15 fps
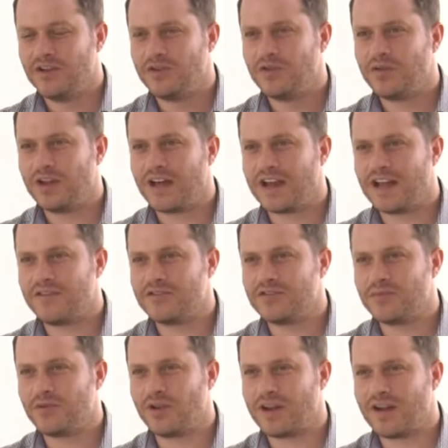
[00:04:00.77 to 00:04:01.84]
una gran afición
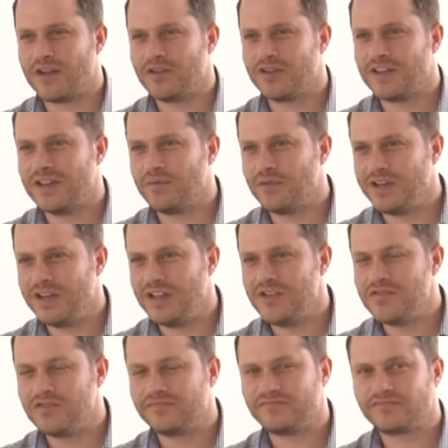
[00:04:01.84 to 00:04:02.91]
por los caballos desde muy niño.